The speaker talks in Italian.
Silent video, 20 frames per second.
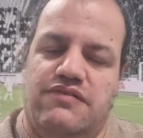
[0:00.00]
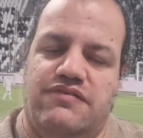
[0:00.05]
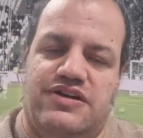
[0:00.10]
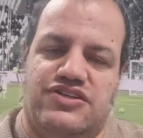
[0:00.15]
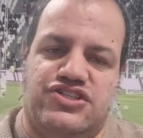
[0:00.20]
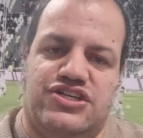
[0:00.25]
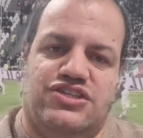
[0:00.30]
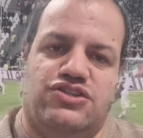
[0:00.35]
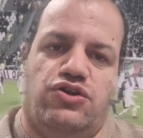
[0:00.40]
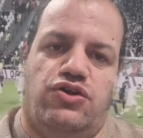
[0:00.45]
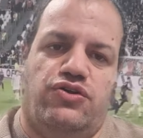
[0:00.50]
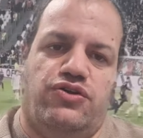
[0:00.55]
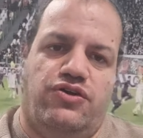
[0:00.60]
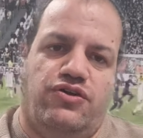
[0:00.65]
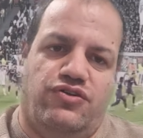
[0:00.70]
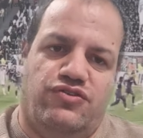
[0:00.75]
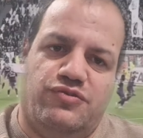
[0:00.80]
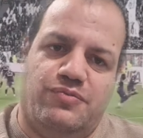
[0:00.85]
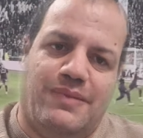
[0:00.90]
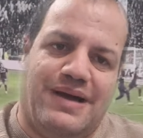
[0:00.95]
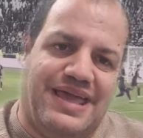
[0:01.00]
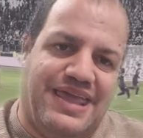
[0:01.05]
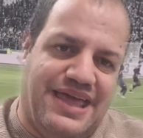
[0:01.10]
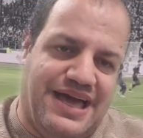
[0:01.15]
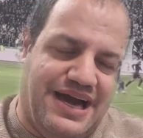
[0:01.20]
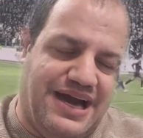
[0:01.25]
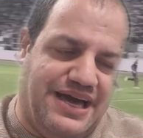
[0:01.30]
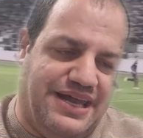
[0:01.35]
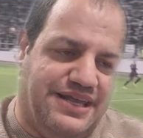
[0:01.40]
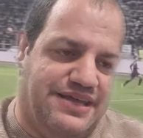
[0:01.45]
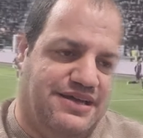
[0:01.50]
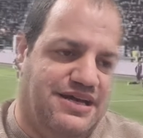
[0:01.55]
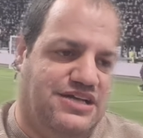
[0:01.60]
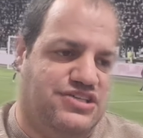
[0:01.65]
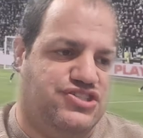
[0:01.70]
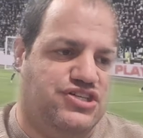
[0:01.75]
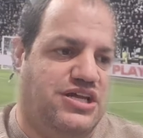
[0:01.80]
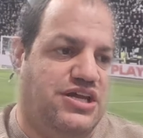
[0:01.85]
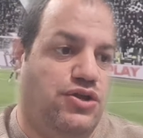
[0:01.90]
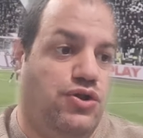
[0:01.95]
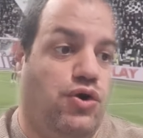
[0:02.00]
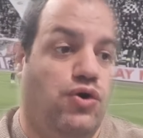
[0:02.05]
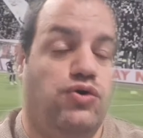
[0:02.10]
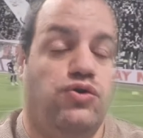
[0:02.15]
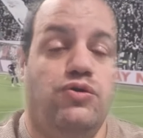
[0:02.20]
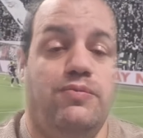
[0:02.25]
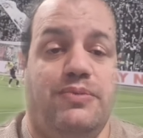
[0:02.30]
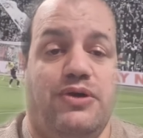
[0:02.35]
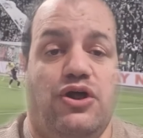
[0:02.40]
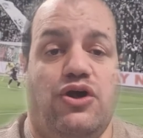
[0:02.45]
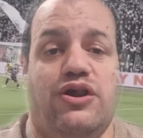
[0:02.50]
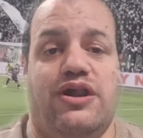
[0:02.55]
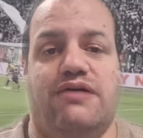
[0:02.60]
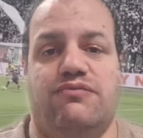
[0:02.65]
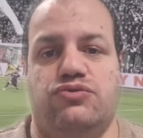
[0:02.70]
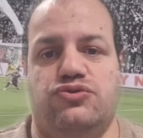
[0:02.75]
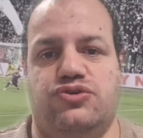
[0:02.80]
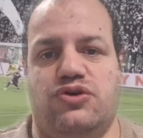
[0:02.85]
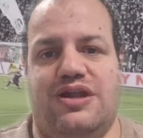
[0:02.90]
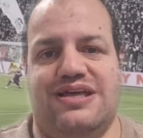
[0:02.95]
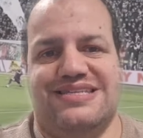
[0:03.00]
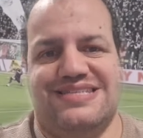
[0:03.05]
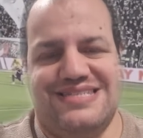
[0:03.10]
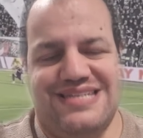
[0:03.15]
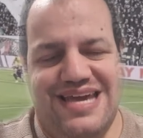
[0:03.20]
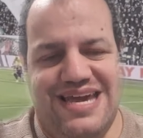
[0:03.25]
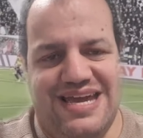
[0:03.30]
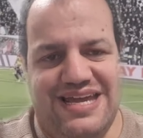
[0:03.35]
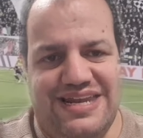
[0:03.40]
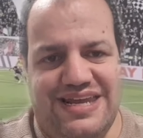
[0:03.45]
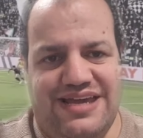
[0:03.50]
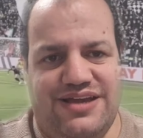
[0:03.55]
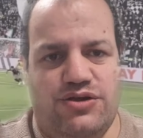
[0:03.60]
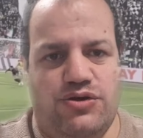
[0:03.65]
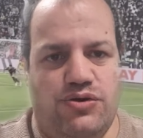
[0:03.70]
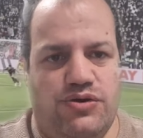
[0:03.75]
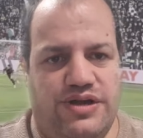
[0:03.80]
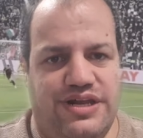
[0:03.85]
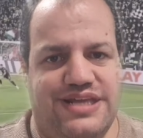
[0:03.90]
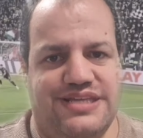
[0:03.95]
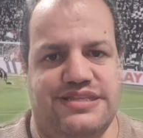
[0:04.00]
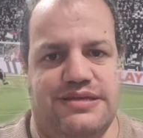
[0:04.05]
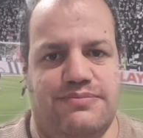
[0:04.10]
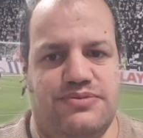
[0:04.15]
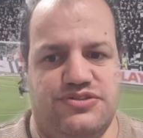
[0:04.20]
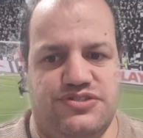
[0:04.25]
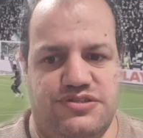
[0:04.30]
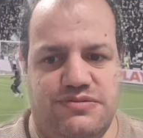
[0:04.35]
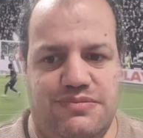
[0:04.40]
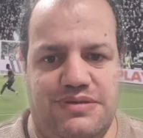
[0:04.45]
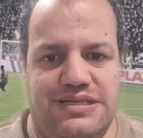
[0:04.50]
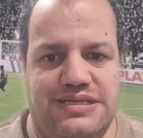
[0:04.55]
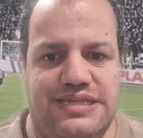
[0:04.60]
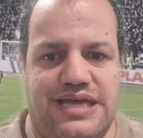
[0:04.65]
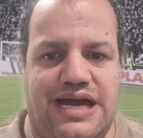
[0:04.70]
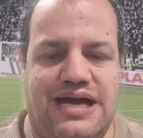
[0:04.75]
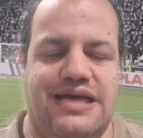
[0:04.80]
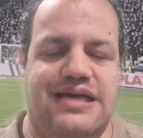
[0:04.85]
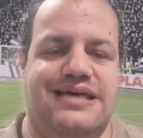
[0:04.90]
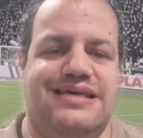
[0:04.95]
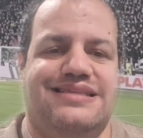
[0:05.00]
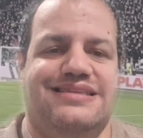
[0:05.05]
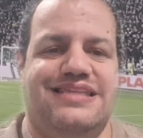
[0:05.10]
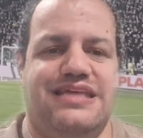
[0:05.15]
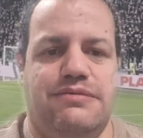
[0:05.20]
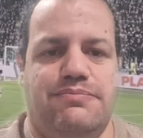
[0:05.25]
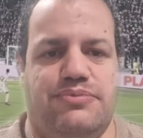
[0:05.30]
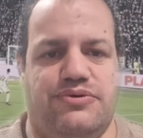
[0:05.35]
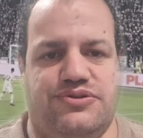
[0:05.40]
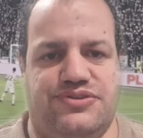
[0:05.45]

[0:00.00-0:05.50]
facendolo io sbagliare a Cialanoglu, però hanno avuto la seria e concreta possibilità di